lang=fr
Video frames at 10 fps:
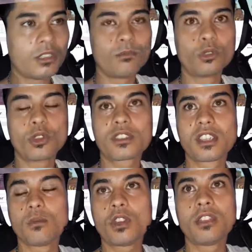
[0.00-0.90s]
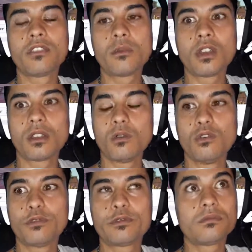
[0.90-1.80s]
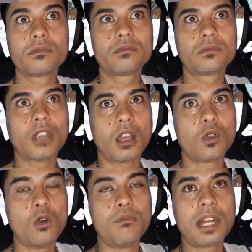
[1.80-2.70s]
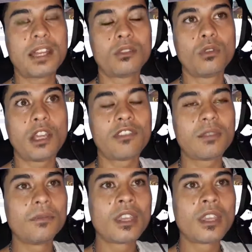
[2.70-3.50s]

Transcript: Mon ancien moi est vraiment un ouf, un gros malade de la vie.